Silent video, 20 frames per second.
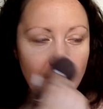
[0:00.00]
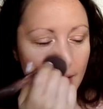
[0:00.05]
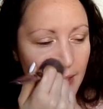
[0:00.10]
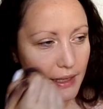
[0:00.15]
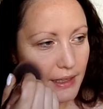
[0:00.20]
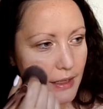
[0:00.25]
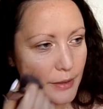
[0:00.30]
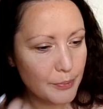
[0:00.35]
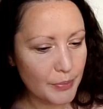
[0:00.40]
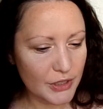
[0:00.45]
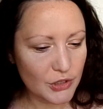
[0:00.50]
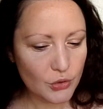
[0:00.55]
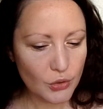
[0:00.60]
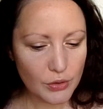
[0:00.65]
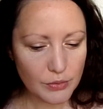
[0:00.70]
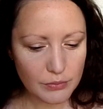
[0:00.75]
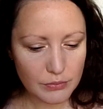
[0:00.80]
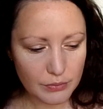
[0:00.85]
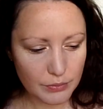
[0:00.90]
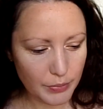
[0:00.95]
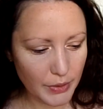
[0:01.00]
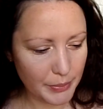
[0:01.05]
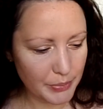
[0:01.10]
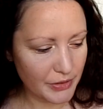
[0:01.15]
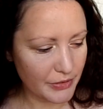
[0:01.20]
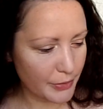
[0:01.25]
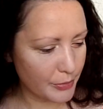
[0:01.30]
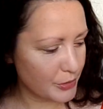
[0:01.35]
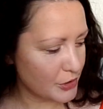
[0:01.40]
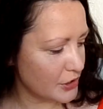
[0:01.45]
И потом папе
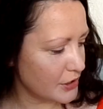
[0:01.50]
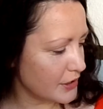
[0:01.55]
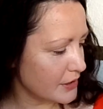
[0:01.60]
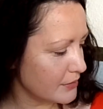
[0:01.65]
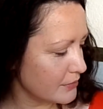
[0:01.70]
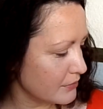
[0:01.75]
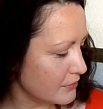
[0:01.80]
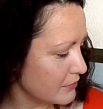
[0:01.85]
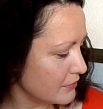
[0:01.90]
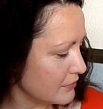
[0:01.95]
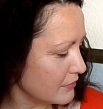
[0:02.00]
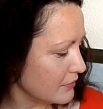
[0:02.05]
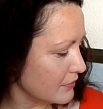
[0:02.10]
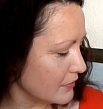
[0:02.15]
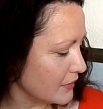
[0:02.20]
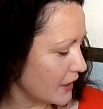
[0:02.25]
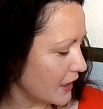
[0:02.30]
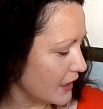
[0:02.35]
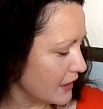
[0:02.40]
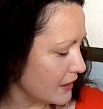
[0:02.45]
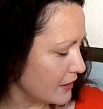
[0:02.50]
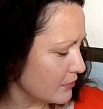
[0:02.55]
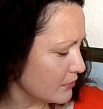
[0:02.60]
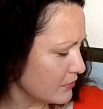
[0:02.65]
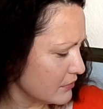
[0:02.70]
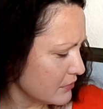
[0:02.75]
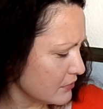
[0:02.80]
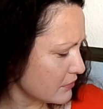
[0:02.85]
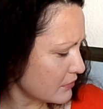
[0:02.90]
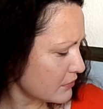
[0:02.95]
вообще дали
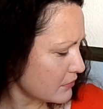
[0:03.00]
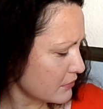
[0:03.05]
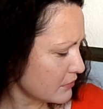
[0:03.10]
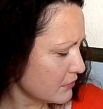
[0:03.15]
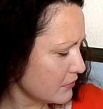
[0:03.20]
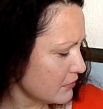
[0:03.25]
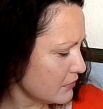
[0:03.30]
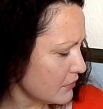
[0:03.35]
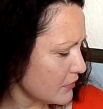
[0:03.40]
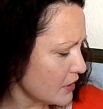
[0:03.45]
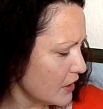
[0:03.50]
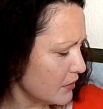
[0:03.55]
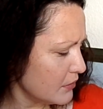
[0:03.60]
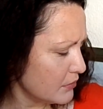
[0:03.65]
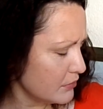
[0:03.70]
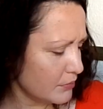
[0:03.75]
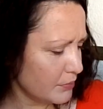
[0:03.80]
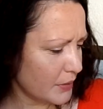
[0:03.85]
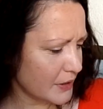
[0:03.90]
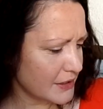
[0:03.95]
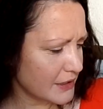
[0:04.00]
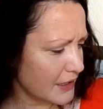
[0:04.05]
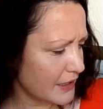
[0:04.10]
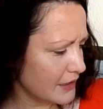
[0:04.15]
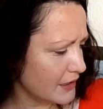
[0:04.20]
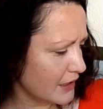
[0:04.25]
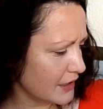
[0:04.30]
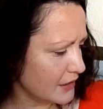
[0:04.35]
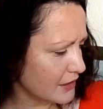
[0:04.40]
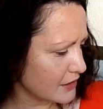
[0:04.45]

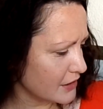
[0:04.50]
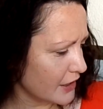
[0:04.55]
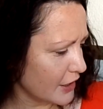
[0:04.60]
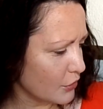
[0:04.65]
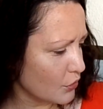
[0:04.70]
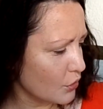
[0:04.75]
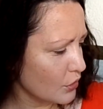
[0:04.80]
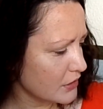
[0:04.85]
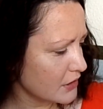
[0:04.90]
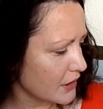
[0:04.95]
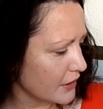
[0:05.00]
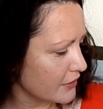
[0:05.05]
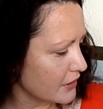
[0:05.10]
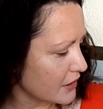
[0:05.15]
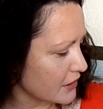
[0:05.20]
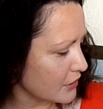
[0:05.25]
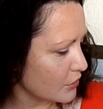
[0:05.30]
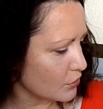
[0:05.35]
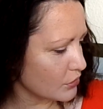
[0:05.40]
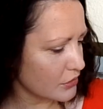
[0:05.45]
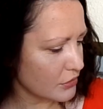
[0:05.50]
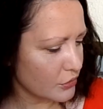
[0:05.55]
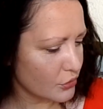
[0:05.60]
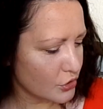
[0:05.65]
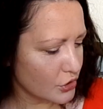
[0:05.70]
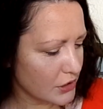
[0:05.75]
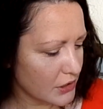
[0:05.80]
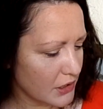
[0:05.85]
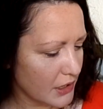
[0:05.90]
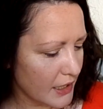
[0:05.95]
последний, я не знаю, год, наверное, он
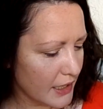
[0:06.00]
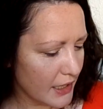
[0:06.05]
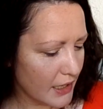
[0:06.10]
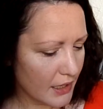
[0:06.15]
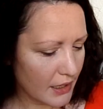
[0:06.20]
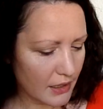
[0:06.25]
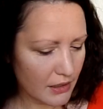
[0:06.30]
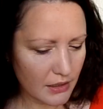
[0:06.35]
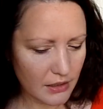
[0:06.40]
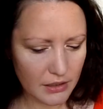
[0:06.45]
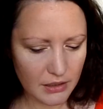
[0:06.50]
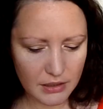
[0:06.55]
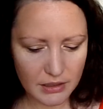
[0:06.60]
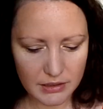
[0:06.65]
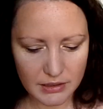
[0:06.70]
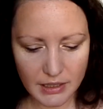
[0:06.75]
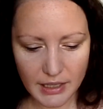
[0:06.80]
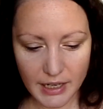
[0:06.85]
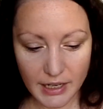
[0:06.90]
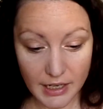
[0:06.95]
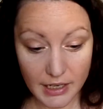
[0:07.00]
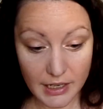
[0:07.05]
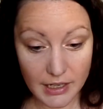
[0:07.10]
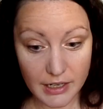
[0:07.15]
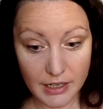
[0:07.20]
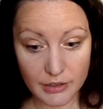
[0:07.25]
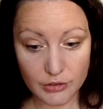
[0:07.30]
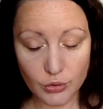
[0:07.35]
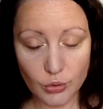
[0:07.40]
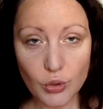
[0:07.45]
служил э, на
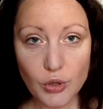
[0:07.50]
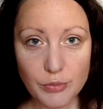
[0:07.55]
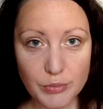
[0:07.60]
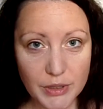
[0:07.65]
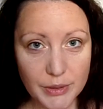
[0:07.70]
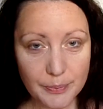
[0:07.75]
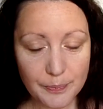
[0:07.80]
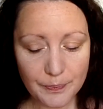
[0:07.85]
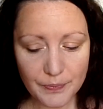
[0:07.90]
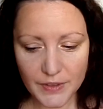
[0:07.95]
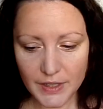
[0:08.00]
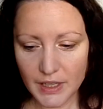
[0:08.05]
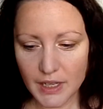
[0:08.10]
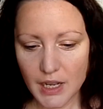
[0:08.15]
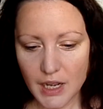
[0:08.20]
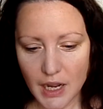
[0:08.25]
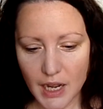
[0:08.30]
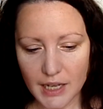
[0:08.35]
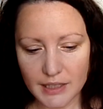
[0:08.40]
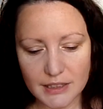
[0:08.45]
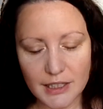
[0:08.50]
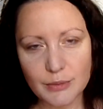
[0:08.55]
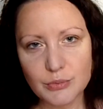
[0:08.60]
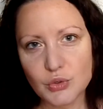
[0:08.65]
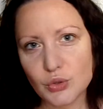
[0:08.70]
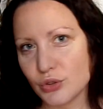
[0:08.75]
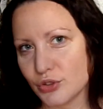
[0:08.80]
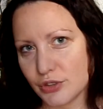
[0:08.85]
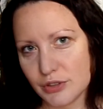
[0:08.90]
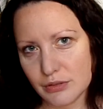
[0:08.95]
аэродроме, а там
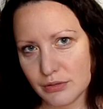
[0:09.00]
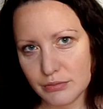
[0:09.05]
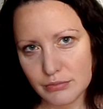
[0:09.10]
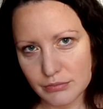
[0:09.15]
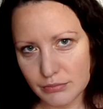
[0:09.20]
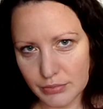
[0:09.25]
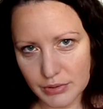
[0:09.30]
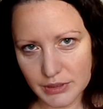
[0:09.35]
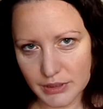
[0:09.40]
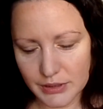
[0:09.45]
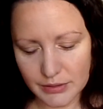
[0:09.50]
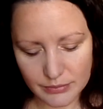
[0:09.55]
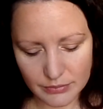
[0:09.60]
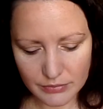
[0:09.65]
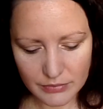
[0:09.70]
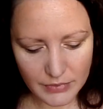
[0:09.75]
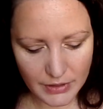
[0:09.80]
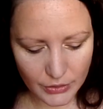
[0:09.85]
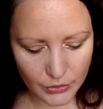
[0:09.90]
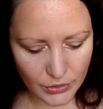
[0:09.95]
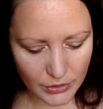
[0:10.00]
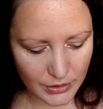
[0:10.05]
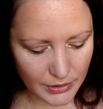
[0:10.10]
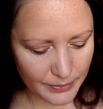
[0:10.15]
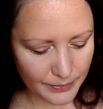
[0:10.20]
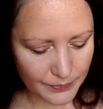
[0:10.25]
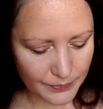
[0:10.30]
тоже было такое